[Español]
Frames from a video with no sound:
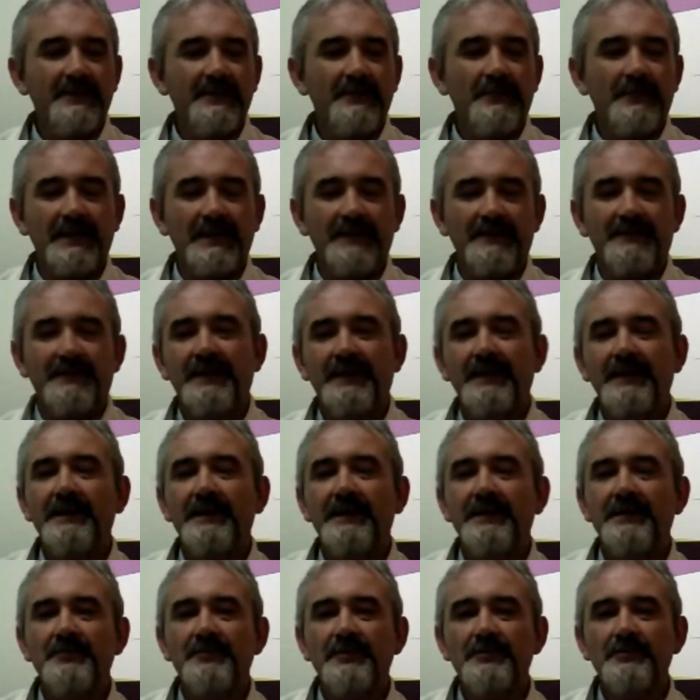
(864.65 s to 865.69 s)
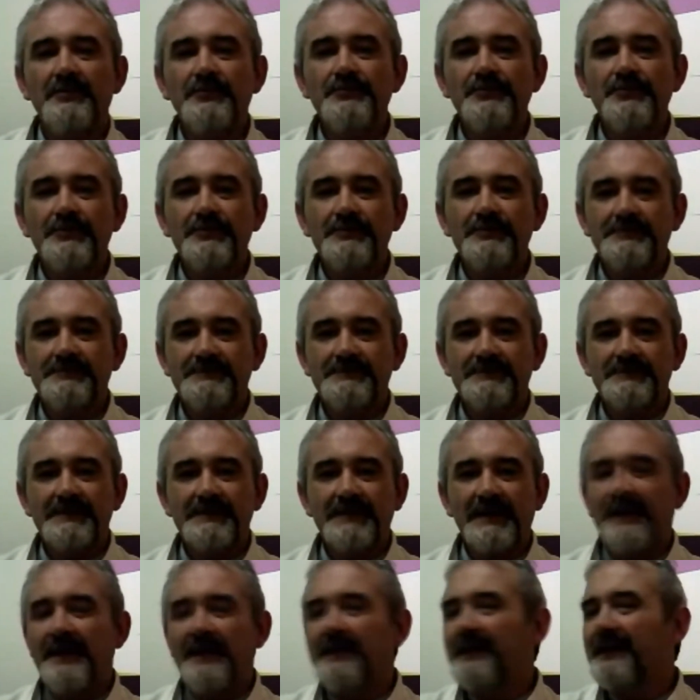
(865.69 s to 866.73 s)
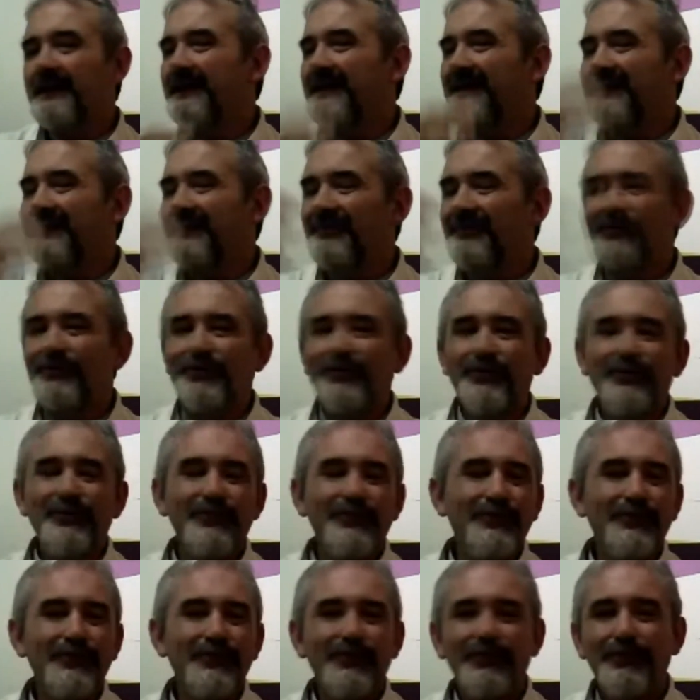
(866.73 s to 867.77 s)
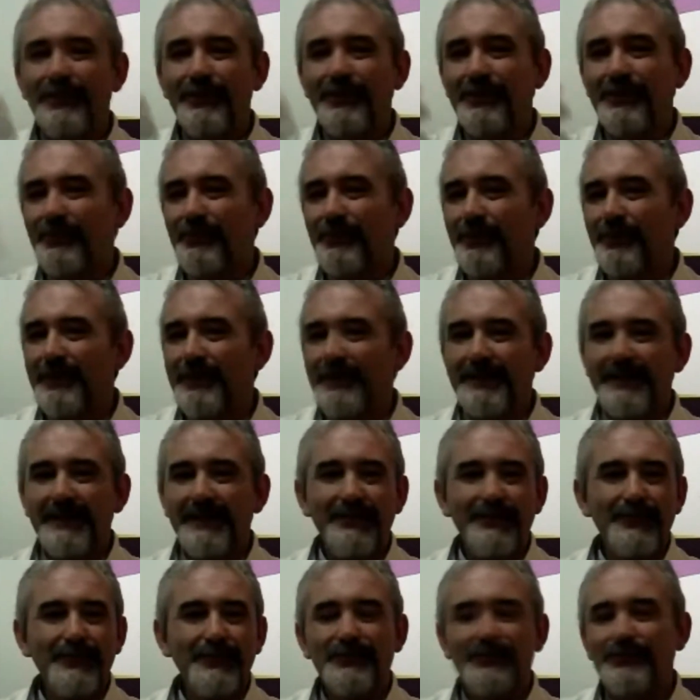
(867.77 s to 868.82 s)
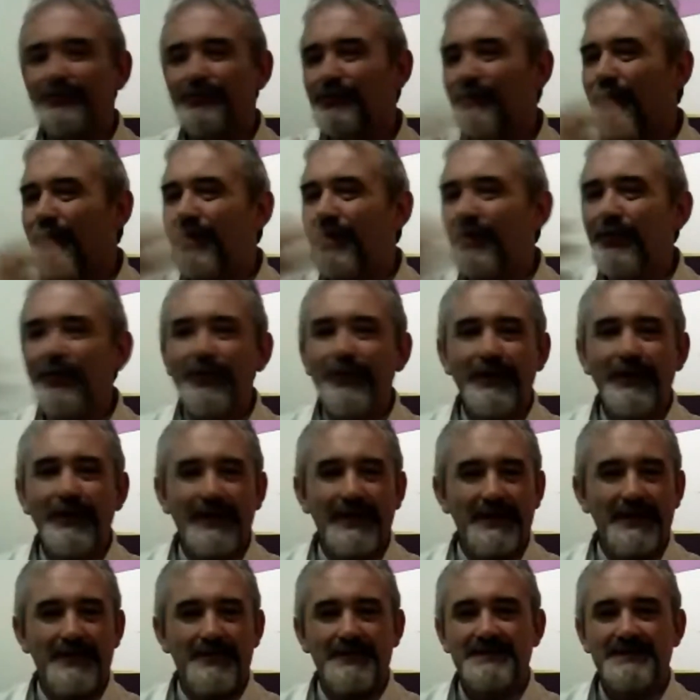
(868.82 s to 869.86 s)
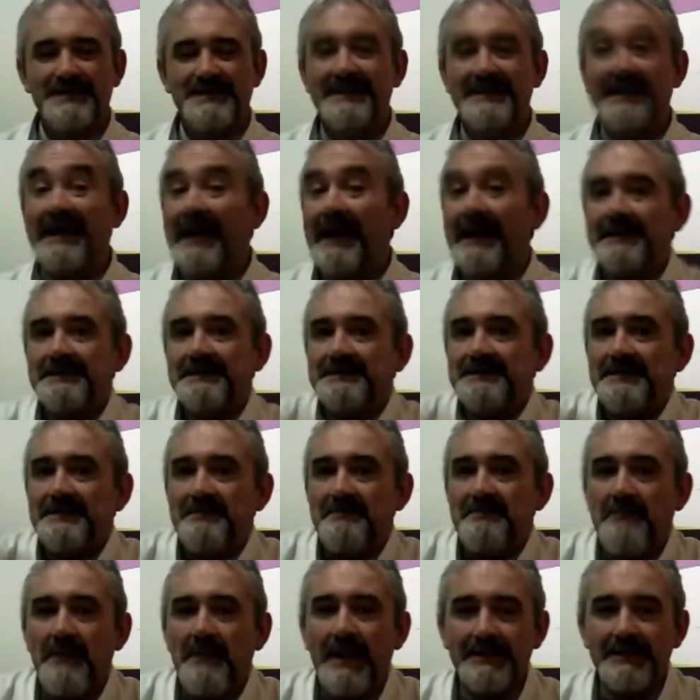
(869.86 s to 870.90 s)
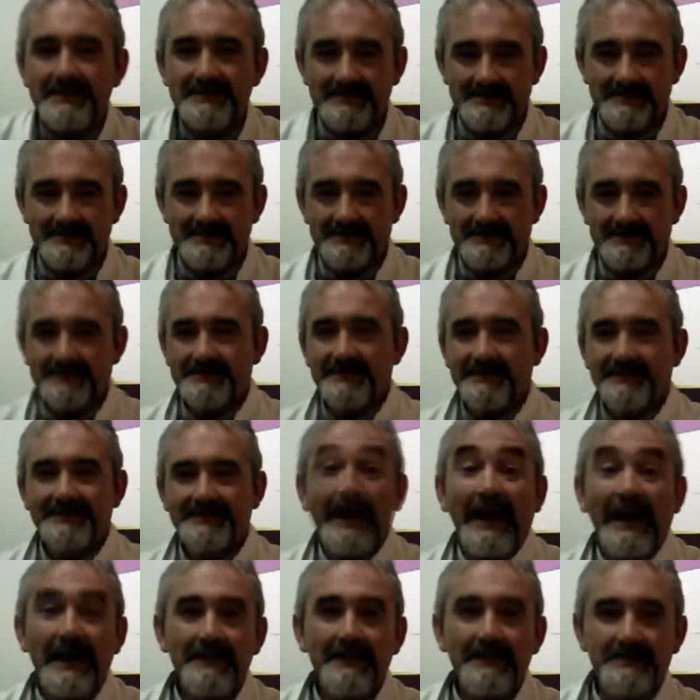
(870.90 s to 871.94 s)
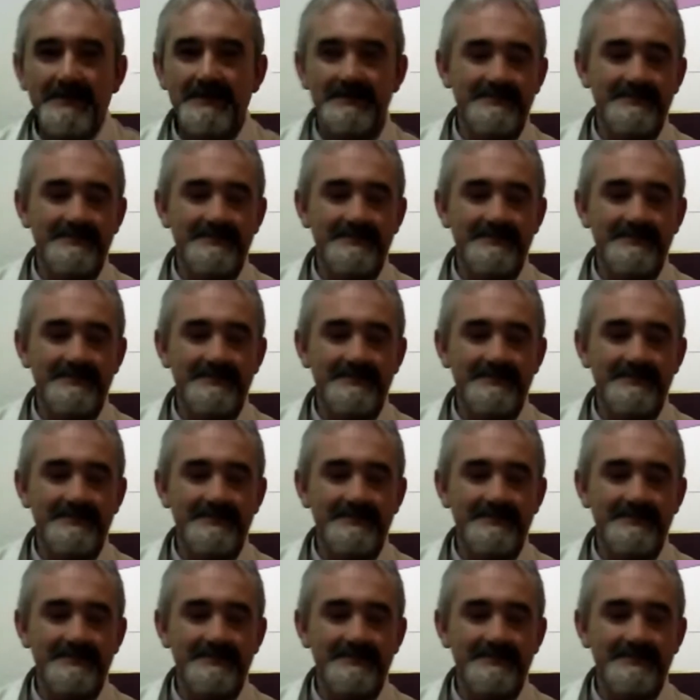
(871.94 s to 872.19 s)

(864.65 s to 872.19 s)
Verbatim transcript: para traer al niño al mundo y darle todo el cuidado y todo lo que necesita sin más, gratis.